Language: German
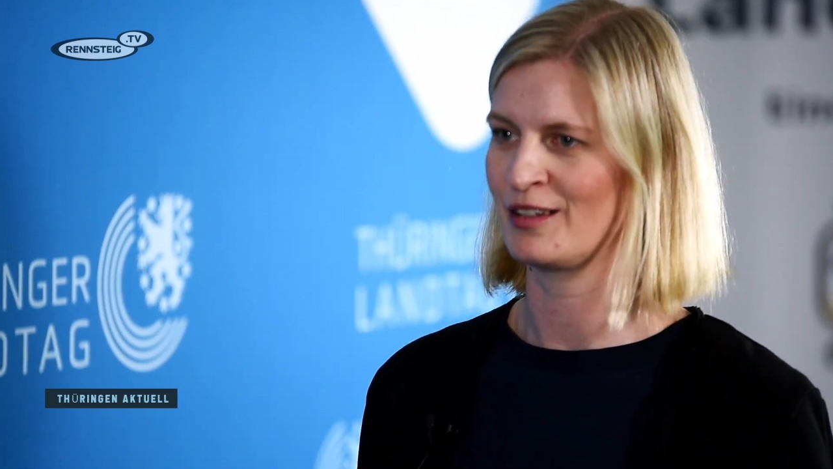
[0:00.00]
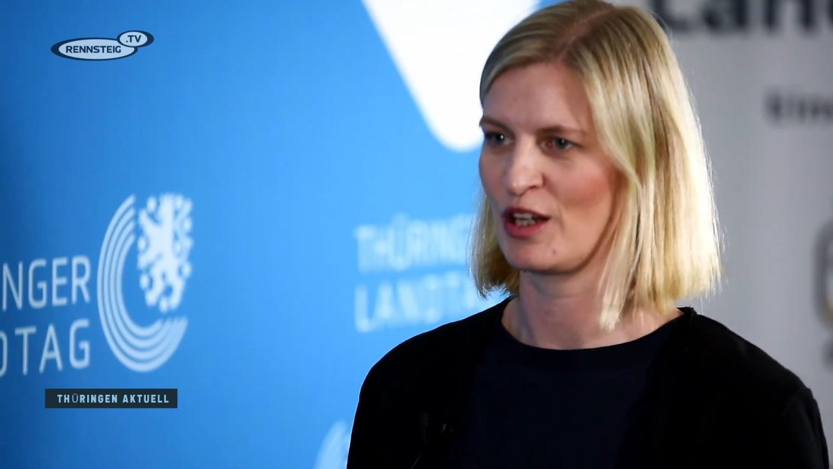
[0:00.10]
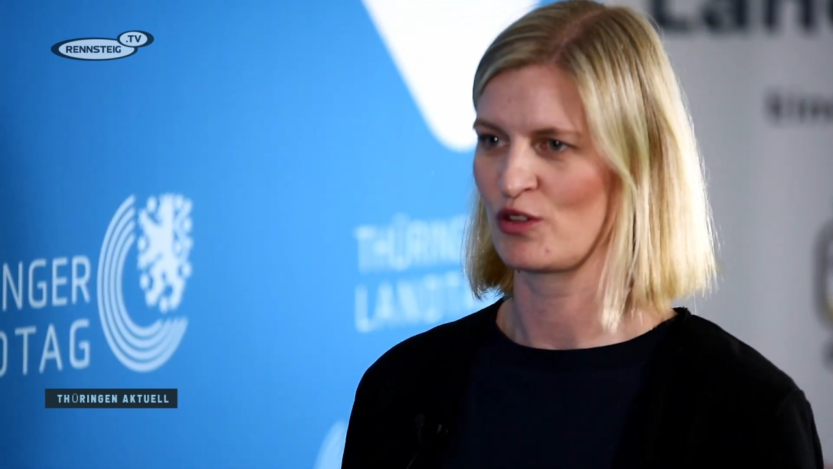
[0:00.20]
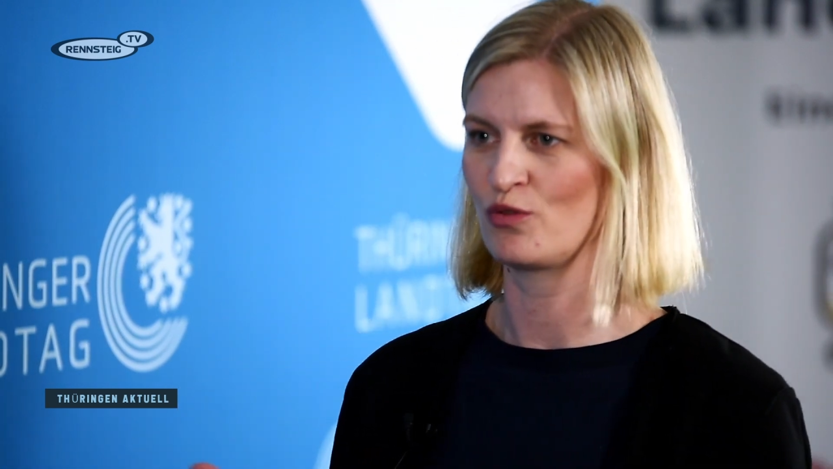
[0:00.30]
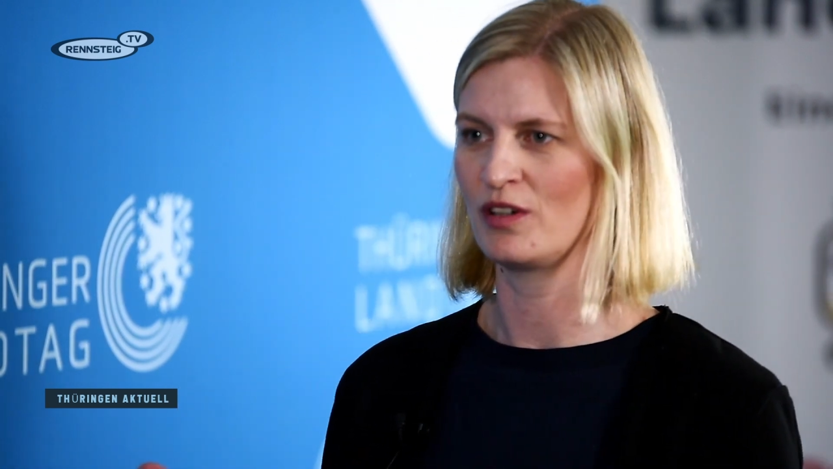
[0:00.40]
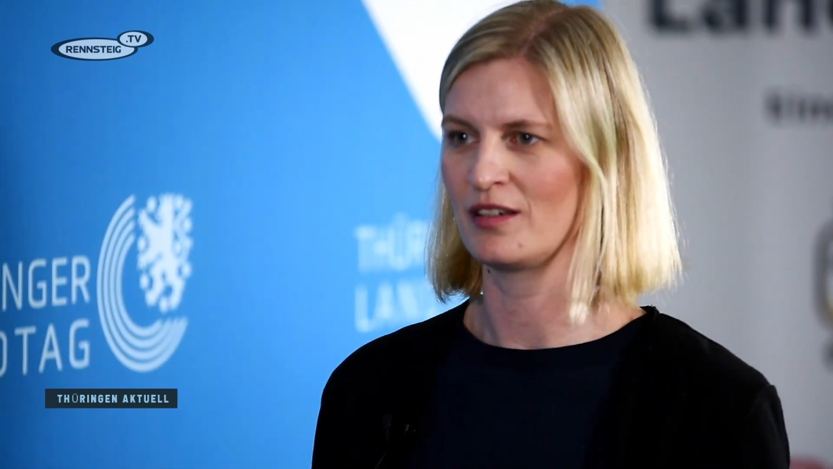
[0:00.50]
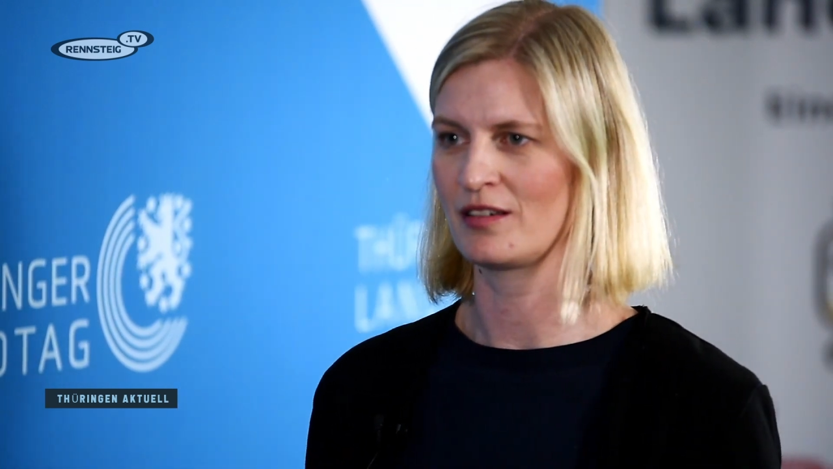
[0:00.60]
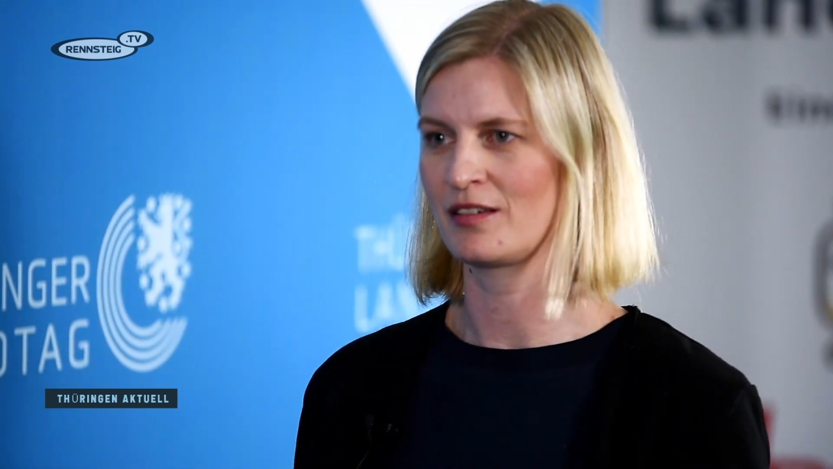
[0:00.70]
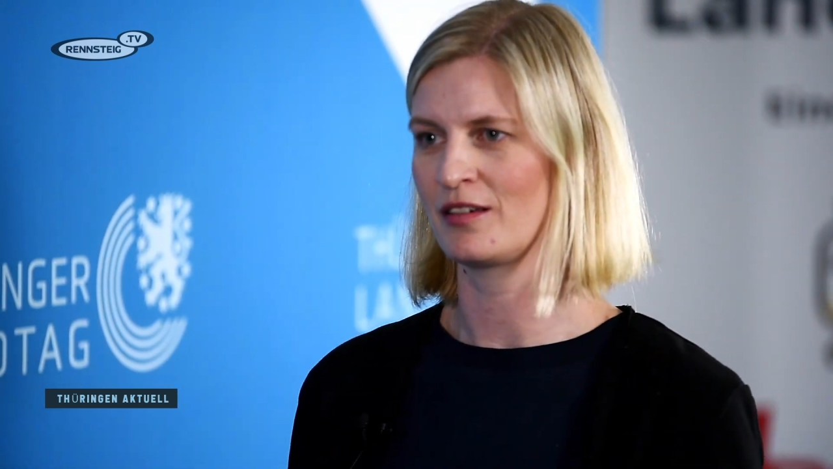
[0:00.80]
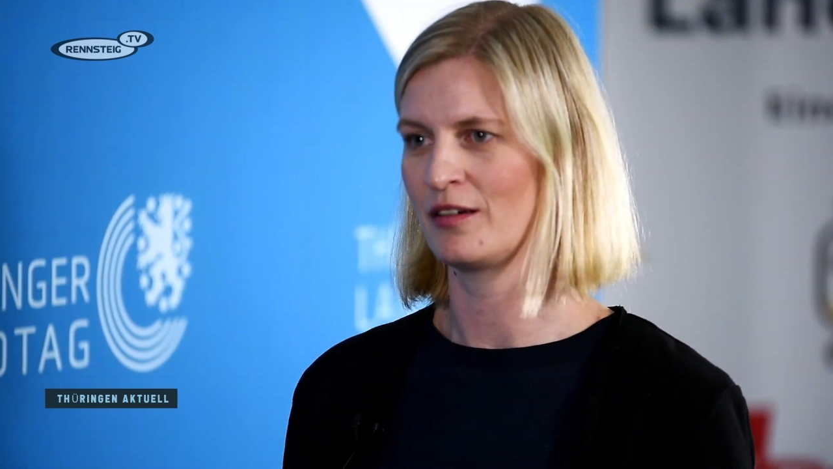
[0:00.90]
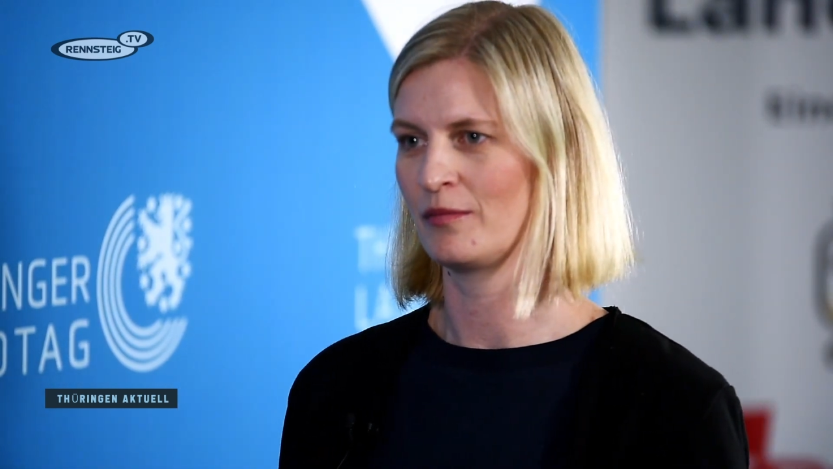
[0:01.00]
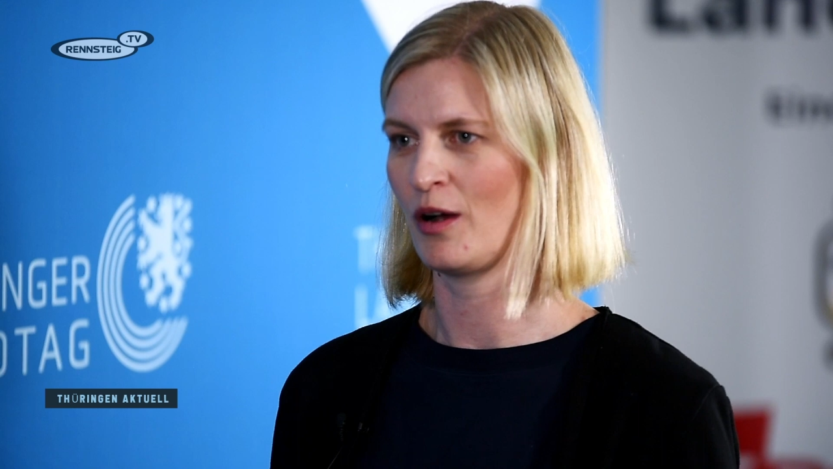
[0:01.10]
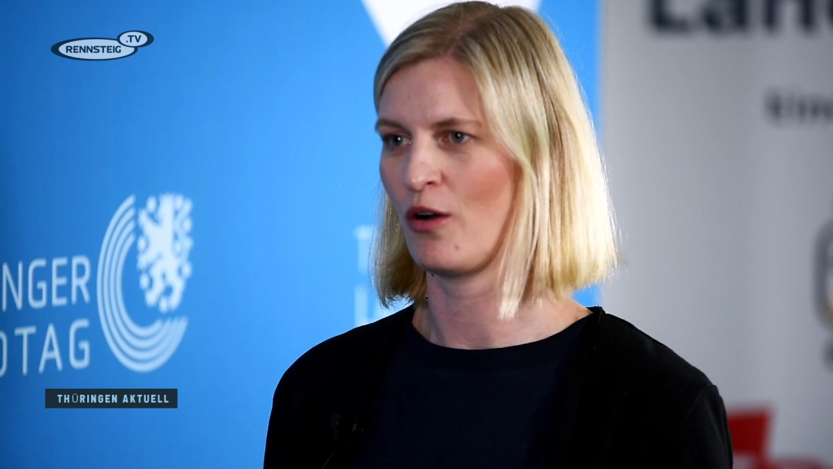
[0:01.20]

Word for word: natürlich ähm,